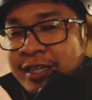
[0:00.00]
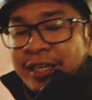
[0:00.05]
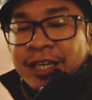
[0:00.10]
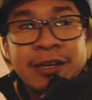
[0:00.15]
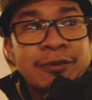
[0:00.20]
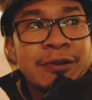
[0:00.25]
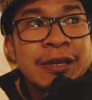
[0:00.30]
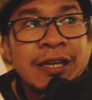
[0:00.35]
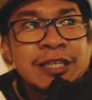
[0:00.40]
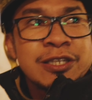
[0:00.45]

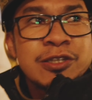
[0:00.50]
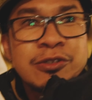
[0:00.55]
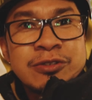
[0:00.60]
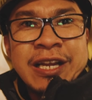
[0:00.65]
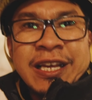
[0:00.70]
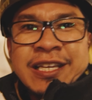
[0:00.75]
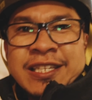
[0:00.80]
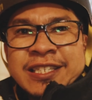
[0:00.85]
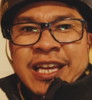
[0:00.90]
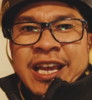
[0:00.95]
anyway
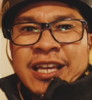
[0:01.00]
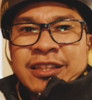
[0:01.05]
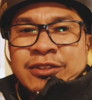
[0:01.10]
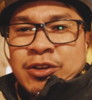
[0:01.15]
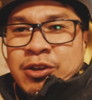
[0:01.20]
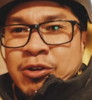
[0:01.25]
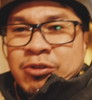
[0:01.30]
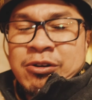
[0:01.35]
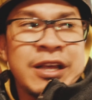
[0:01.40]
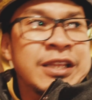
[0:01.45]
lisura skate
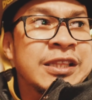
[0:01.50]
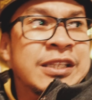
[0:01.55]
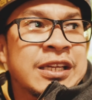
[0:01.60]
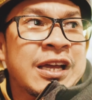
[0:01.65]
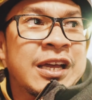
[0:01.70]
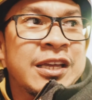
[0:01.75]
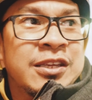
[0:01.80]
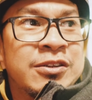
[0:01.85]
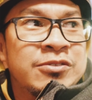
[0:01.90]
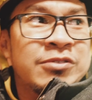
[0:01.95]
oy ulan
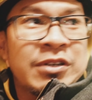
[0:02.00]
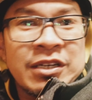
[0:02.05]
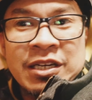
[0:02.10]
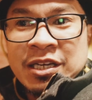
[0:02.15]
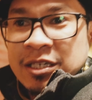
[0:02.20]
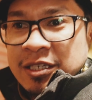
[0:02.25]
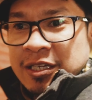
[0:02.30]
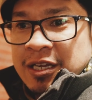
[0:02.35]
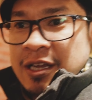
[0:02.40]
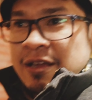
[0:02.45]
kayo
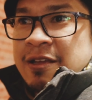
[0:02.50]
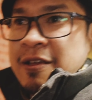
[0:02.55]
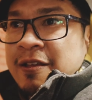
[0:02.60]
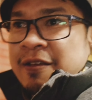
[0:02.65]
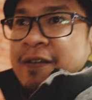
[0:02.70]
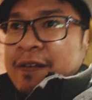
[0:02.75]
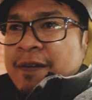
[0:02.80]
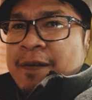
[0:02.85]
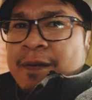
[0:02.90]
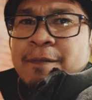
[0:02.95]
kanang
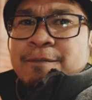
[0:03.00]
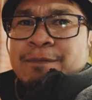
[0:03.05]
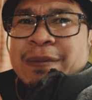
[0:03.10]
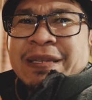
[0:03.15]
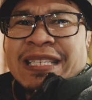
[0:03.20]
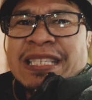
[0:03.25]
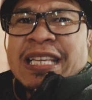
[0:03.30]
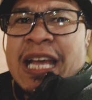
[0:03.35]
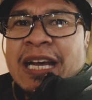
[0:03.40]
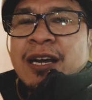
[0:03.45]

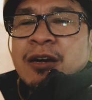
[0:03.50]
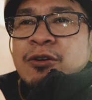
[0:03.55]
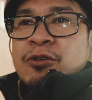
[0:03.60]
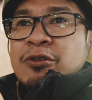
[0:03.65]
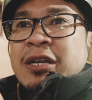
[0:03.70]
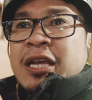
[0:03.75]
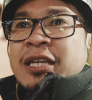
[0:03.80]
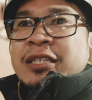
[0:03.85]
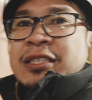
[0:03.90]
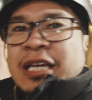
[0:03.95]
pasa nga
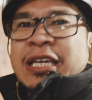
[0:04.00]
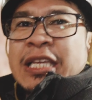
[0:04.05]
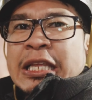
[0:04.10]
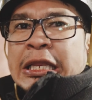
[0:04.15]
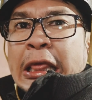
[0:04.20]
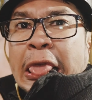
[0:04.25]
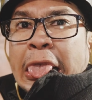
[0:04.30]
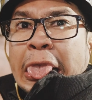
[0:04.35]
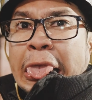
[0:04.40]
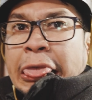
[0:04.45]
ulan nga
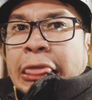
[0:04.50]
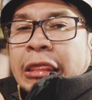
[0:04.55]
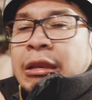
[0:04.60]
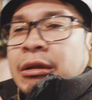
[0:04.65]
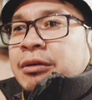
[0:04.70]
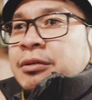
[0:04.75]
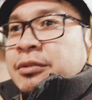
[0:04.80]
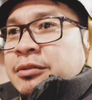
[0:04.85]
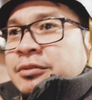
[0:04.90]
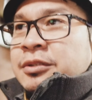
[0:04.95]
yeah
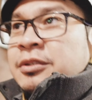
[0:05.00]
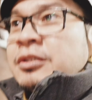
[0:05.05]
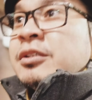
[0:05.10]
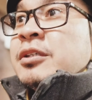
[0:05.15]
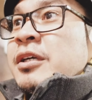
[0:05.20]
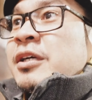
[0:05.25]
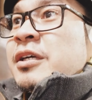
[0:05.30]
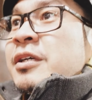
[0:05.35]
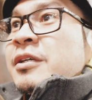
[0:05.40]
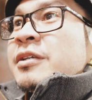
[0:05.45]

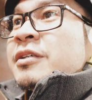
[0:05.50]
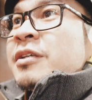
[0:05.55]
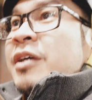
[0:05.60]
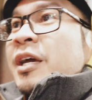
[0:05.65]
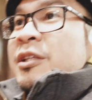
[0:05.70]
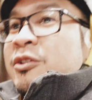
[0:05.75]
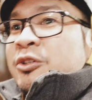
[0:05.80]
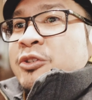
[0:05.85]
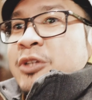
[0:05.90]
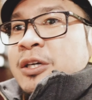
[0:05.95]

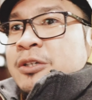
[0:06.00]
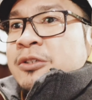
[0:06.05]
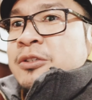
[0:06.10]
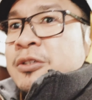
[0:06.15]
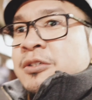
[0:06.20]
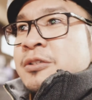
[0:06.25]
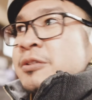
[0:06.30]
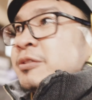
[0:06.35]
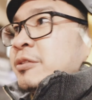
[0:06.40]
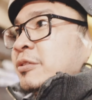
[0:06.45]
Nandun ako.
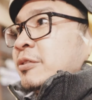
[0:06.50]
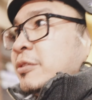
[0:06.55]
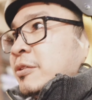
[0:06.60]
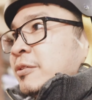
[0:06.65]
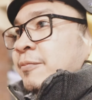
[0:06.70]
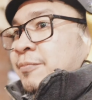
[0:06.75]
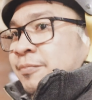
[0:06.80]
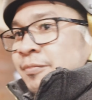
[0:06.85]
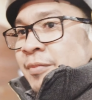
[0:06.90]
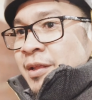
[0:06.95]

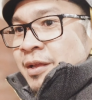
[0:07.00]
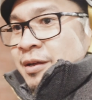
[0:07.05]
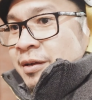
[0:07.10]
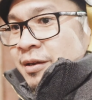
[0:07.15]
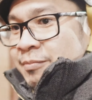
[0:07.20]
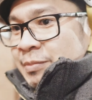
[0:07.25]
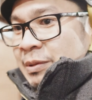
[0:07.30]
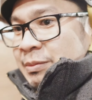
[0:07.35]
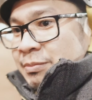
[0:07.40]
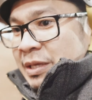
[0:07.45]

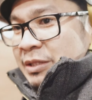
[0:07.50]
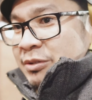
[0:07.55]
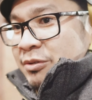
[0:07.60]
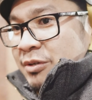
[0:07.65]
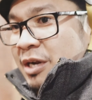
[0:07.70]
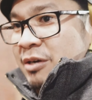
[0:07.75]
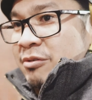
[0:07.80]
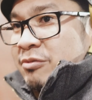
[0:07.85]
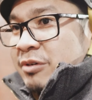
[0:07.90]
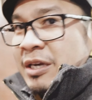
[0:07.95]
Dito
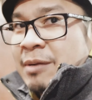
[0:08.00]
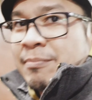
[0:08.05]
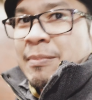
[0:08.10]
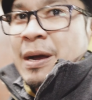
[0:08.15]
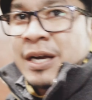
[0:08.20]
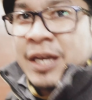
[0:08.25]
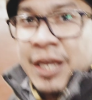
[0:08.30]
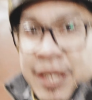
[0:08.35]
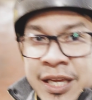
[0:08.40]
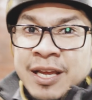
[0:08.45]
na ako,
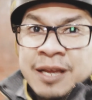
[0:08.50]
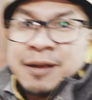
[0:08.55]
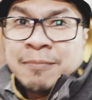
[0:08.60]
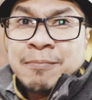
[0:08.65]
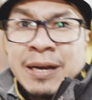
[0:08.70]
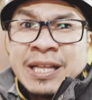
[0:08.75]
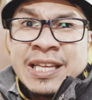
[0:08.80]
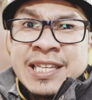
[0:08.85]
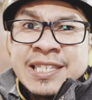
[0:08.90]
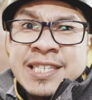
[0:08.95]
iglabang kay.
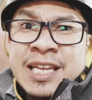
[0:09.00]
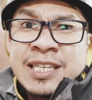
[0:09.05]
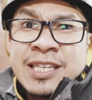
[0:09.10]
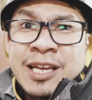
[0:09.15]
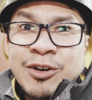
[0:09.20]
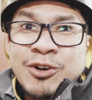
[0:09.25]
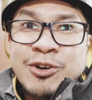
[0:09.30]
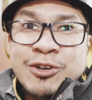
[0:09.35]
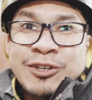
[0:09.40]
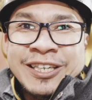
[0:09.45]

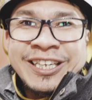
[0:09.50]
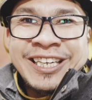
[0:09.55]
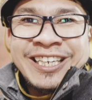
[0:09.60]
Ligsan ako.